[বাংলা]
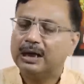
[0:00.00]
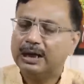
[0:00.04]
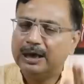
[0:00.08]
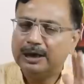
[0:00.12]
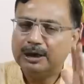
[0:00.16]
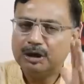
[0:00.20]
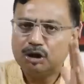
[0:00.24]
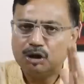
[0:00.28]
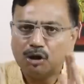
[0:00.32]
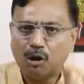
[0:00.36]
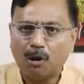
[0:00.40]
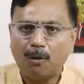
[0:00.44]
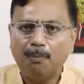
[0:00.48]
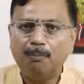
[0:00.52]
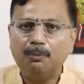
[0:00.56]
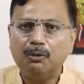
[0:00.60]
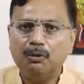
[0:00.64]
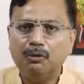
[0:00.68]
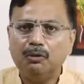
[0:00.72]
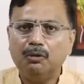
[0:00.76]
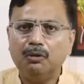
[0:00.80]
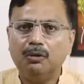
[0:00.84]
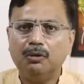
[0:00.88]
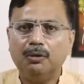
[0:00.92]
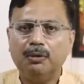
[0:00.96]
এই
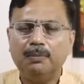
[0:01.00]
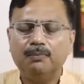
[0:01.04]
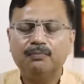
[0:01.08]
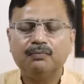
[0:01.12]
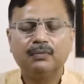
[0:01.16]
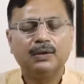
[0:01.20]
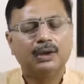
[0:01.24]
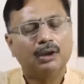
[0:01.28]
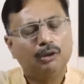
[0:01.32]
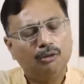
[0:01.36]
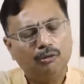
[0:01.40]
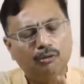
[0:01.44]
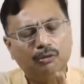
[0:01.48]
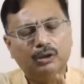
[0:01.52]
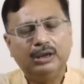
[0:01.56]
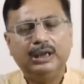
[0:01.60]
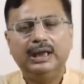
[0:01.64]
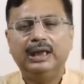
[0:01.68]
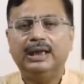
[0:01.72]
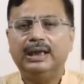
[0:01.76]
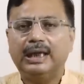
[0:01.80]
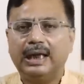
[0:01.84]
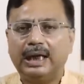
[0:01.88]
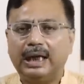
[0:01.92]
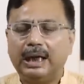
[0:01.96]
সবগুলো
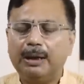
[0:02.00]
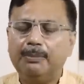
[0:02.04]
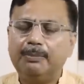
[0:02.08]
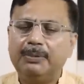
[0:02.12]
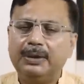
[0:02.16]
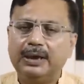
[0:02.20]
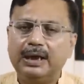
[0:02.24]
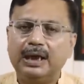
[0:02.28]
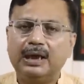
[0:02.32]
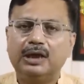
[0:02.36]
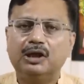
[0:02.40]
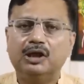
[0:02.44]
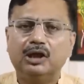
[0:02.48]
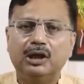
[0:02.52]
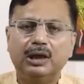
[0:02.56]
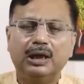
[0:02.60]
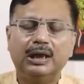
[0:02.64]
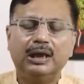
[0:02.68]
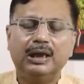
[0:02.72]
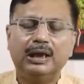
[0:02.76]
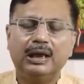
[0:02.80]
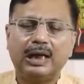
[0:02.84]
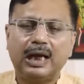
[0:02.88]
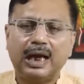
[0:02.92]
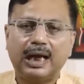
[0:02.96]
খতিয়ে দেখে
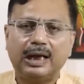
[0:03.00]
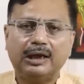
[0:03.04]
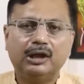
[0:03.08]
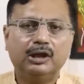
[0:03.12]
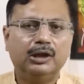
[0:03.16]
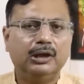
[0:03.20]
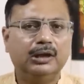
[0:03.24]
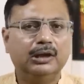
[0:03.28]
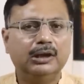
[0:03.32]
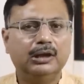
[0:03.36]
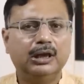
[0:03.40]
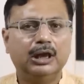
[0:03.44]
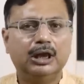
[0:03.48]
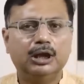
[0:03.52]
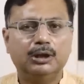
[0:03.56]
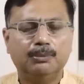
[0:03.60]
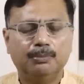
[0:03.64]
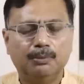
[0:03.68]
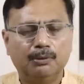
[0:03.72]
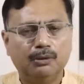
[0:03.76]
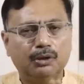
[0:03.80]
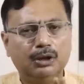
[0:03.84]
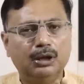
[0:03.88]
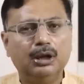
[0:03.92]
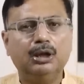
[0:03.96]
ফিনান্সিয়াল অ্যাকশন
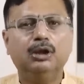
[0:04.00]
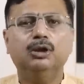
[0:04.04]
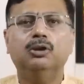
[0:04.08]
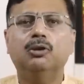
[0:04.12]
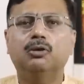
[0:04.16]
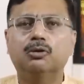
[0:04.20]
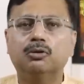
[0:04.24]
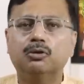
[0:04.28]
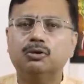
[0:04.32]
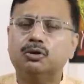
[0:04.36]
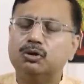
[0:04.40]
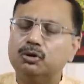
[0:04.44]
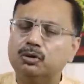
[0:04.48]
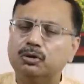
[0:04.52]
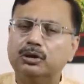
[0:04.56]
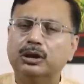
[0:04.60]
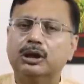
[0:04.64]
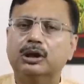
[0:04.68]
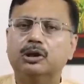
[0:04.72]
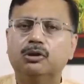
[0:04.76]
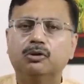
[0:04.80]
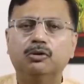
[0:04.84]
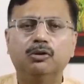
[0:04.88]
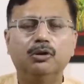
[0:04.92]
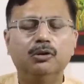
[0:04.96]
টাস্কফোর্সের সদস্য
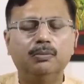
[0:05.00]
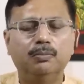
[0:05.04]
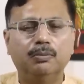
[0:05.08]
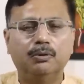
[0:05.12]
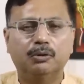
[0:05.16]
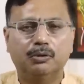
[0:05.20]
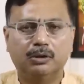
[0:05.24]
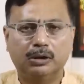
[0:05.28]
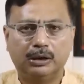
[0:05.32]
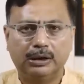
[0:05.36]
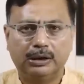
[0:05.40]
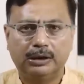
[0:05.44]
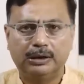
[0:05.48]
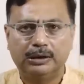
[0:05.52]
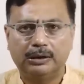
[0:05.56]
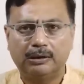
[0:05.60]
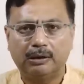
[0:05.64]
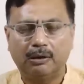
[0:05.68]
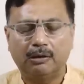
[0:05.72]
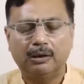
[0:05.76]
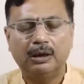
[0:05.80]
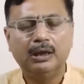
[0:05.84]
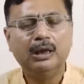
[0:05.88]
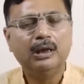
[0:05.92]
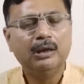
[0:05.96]
দেশগুলোর প্রতিনিধি
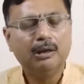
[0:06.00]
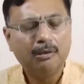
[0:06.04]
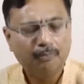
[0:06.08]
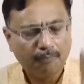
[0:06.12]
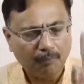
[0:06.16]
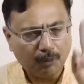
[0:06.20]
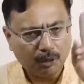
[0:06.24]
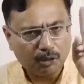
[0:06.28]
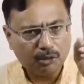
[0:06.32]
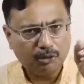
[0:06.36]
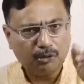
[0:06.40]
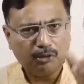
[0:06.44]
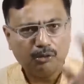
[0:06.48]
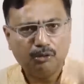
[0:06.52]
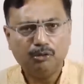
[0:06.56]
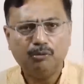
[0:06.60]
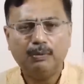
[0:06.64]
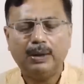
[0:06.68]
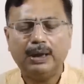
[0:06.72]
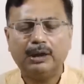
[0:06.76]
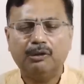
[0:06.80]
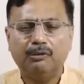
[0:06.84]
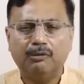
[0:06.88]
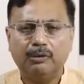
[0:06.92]
দল বছরে দুবার